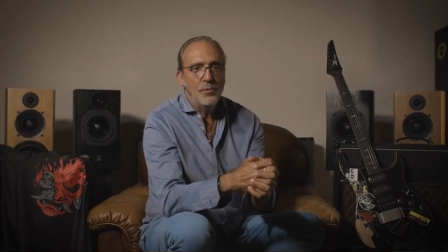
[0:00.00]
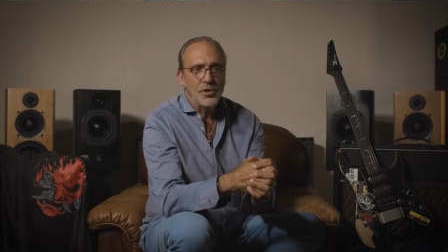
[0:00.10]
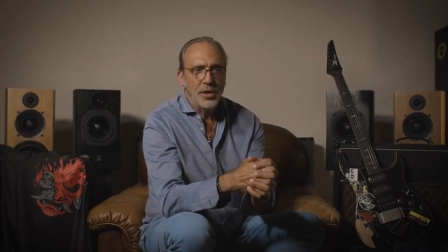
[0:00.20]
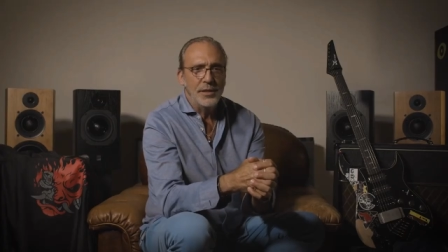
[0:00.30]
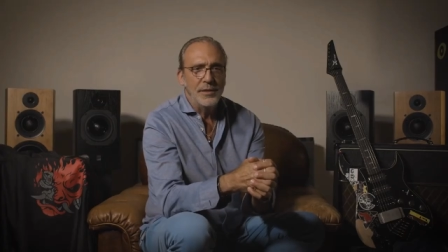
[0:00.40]

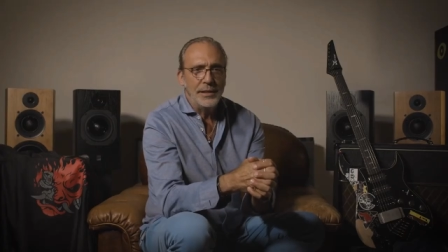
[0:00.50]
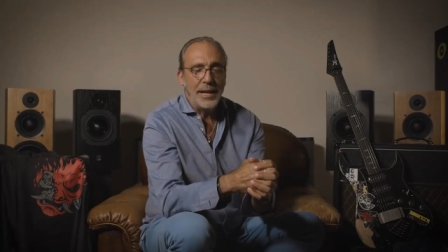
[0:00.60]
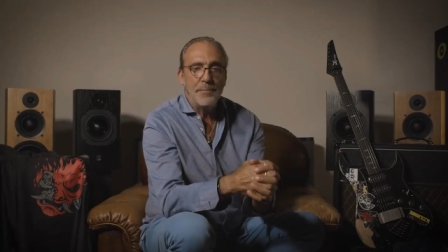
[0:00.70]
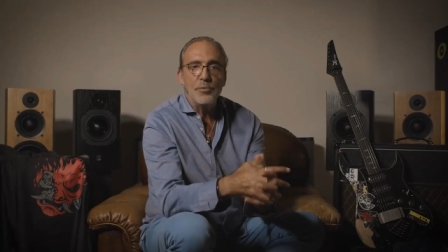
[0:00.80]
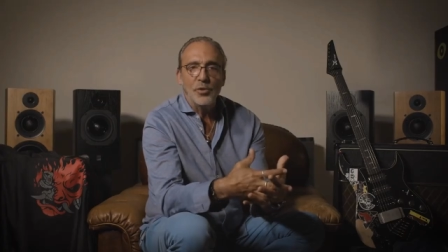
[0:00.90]
cominciano a
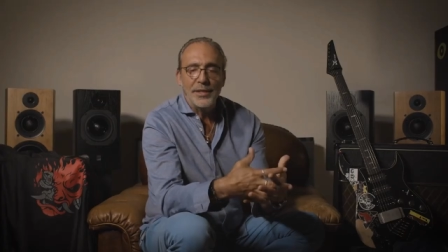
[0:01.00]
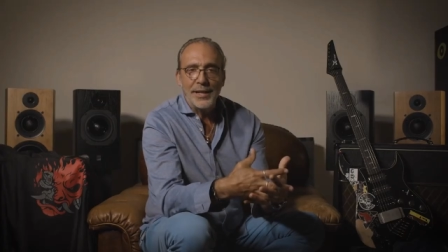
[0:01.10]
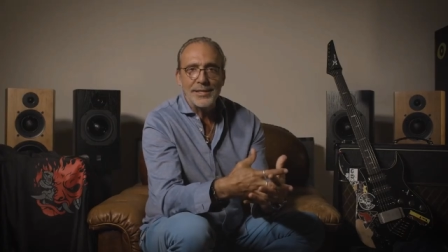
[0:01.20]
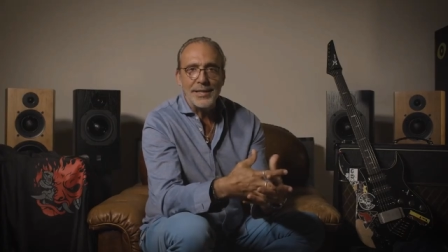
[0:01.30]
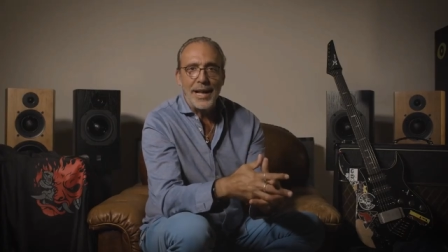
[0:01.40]
diventare più
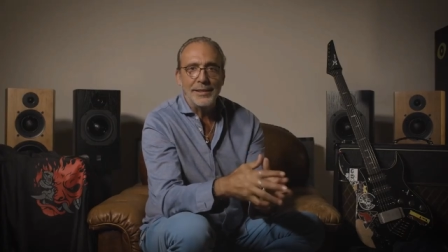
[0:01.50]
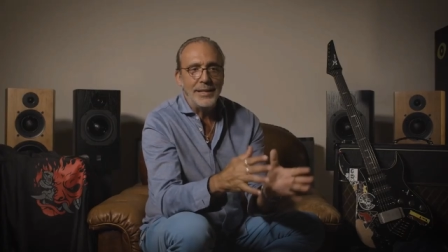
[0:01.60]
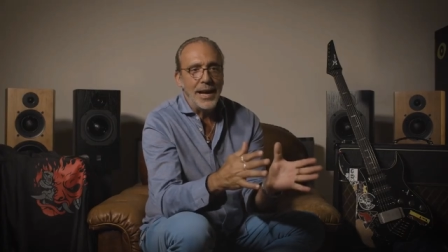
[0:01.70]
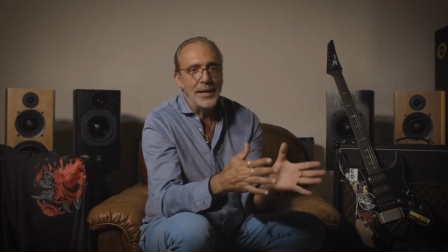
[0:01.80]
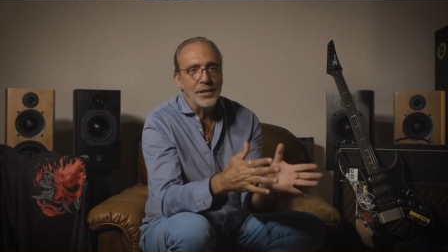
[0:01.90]

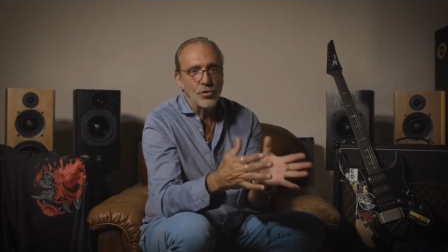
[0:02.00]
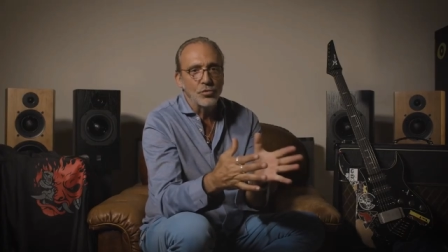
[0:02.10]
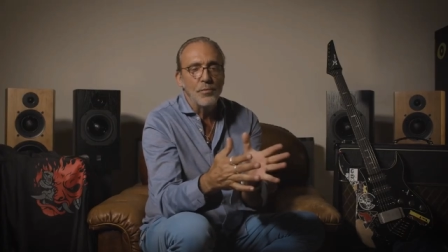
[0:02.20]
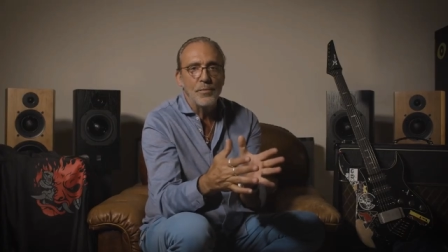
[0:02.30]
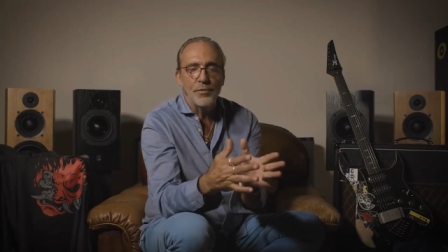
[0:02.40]
interessanti anche
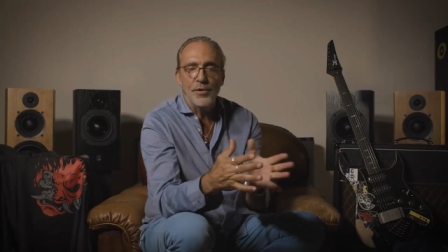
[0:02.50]
sotto il